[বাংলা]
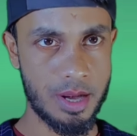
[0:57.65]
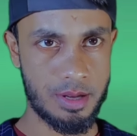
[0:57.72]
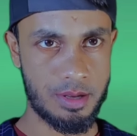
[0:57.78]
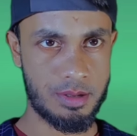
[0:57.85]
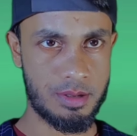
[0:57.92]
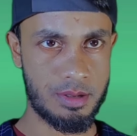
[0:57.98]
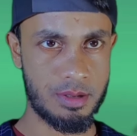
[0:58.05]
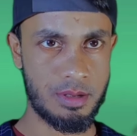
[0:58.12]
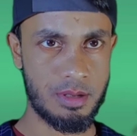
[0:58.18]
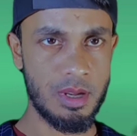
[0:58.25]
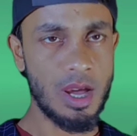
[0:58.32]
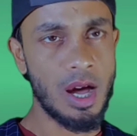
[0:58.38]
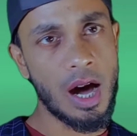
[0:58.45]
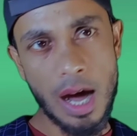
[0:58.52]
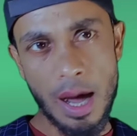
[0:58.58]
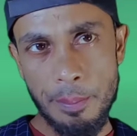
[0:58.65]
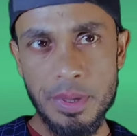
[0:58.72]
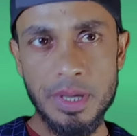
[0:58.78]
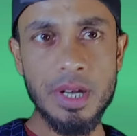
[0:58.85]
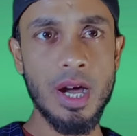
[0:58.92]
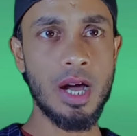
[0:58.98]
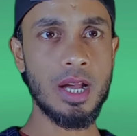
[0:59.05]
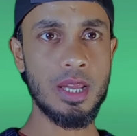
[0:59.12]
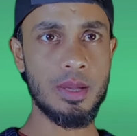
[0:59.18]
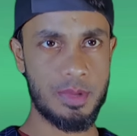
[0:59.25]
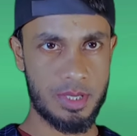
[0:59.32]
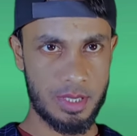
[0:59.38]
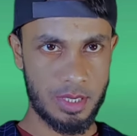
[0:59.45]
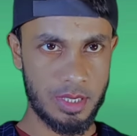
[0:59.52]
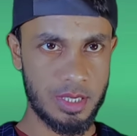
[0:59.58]
দেন আপনি কাকে বিচার
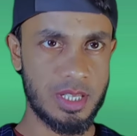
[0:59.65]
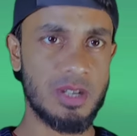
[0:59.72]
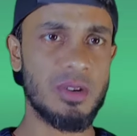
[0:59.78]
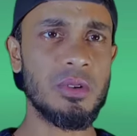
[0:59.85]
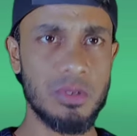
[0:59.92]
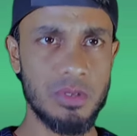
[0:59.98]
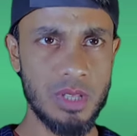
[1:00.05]
দিচ্ছেন অযথা